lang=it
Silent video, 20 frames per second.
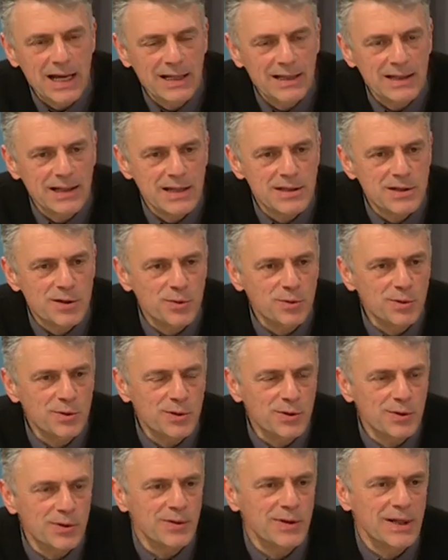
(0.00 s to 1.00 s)

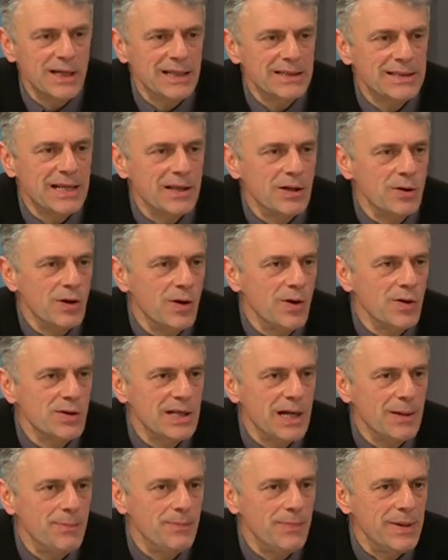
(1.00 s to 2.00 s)
innanzitutto è stata una
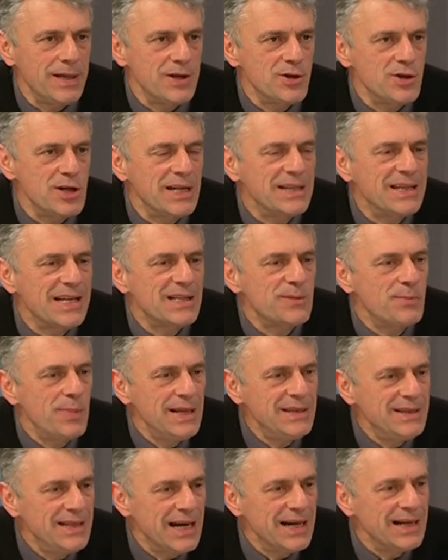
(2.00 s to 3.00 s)
cosa per certi
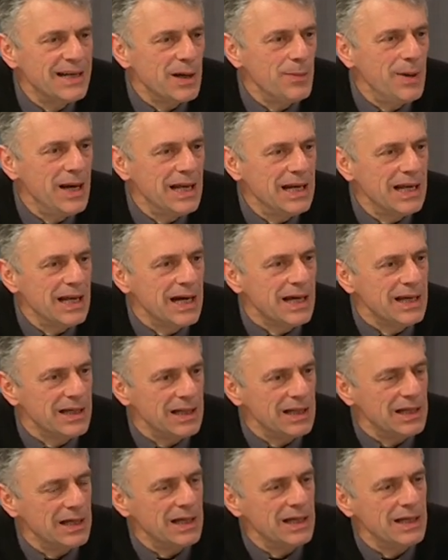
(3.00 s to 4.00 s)
aspetti anche bella,
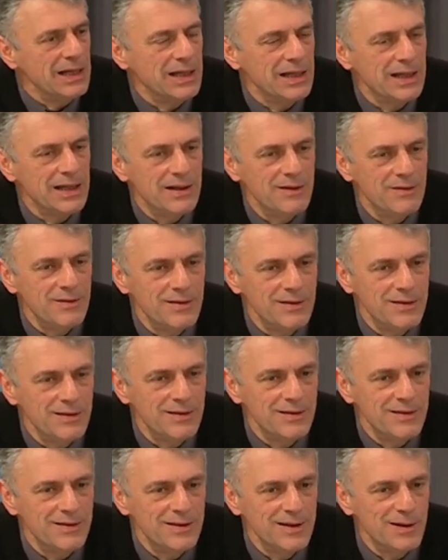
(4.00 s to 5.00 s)
il,
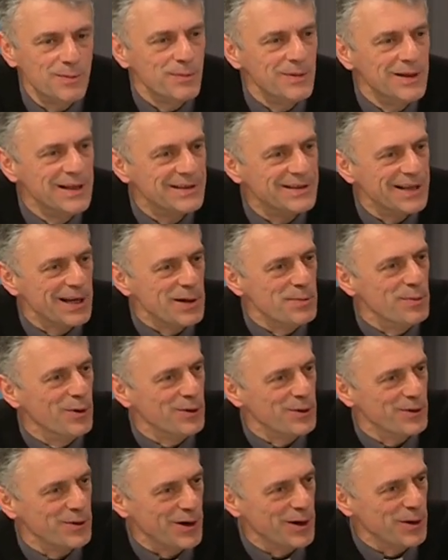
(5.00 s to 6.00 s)
il, il
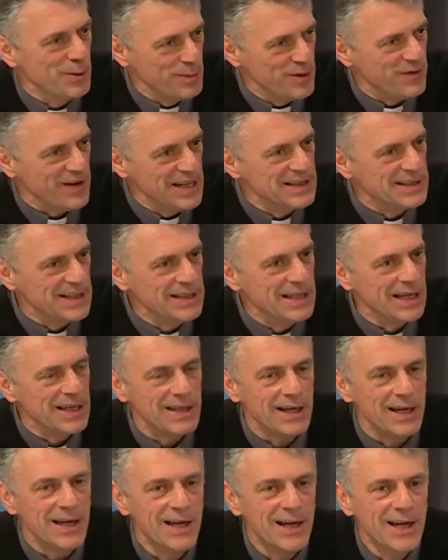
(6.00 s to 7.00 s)
terremoto, però non mi
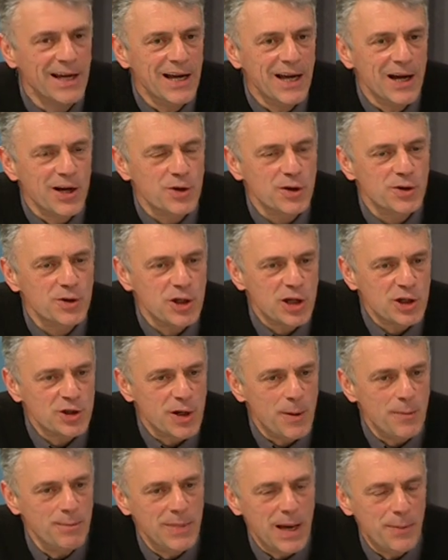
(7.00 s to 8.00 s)
fraintendete. cioè,
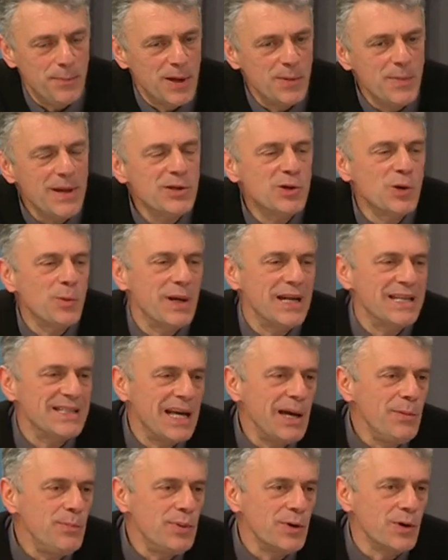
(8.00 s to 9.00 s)
cioè, mi ha permesso per
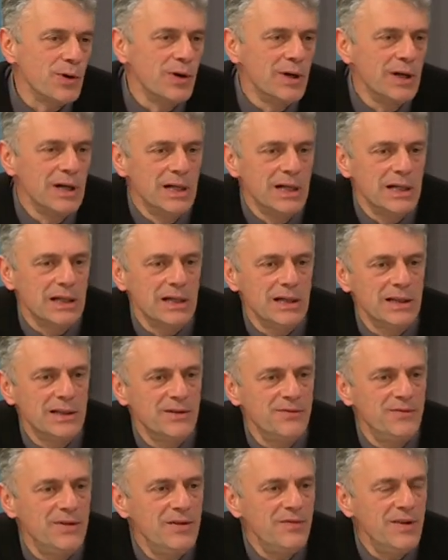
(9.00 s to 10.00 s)
esempio eh,
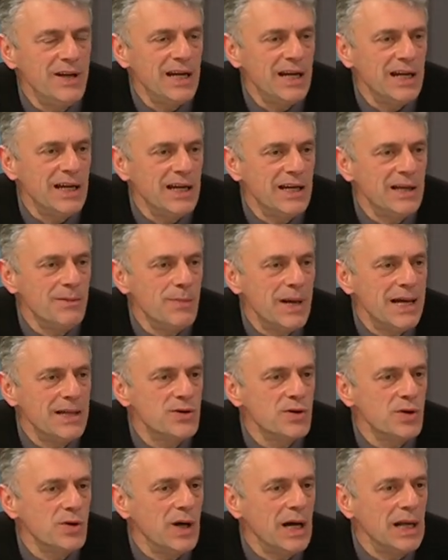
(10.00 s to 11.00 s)
di vivere in
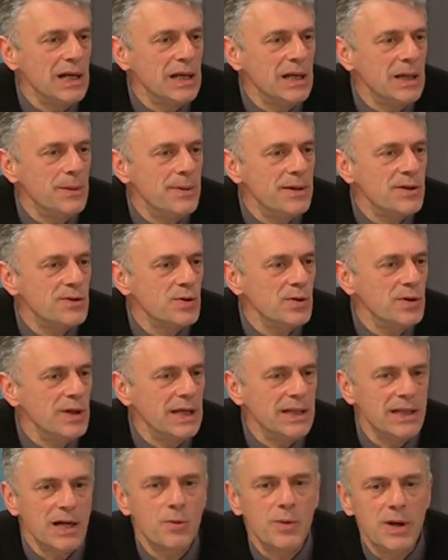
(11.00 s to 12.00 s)
mezzo alle
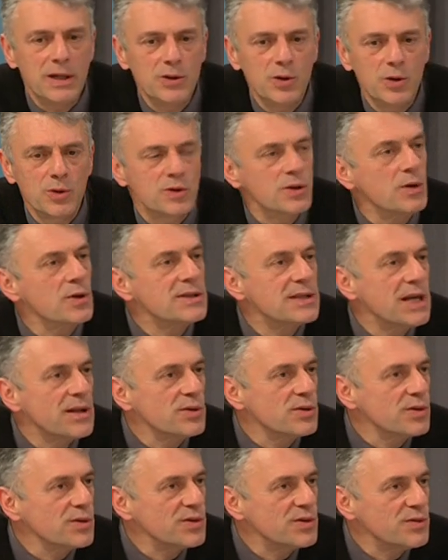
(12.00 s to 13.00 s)
persone da quando sono
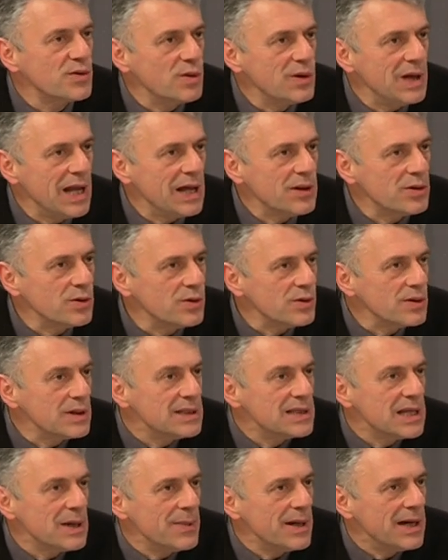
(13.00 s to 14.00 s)
stato sfollato
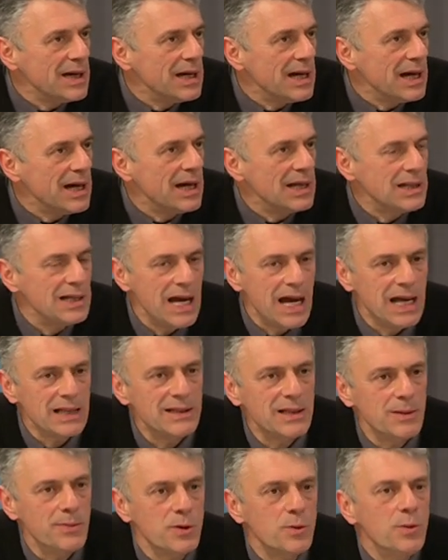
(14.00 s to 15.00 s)
insieme agli
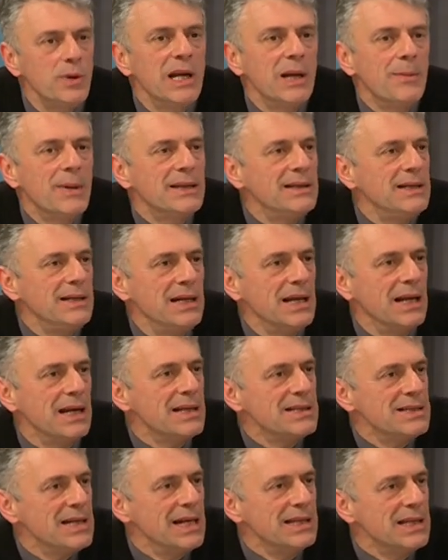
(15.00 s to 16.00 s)
altri, per cui la, mattina, la
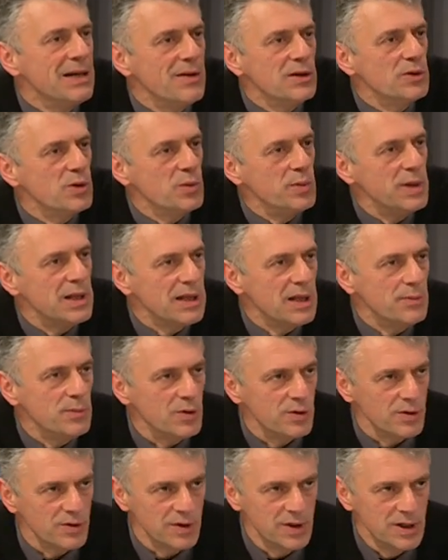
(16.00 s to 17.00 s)
sera andavo a dormire da
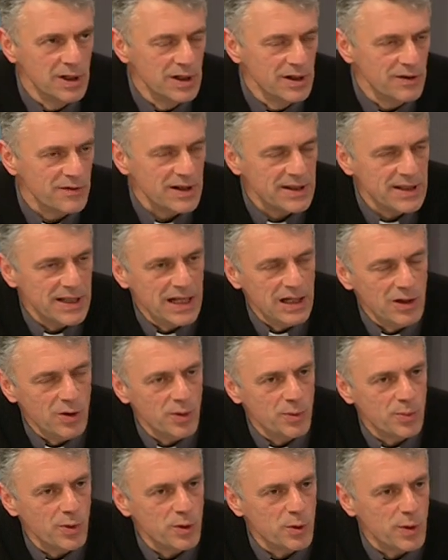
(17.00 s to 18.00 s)
mio fratello
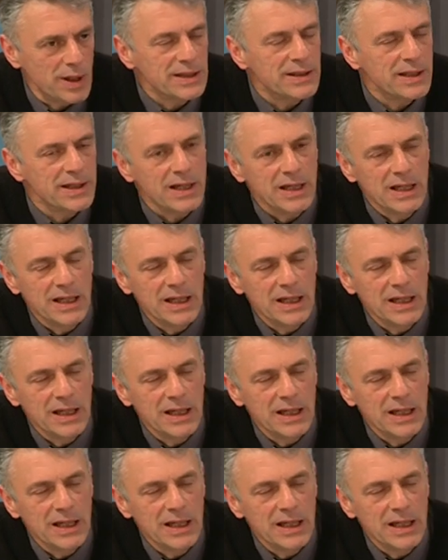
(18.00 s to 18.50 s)
e poi durante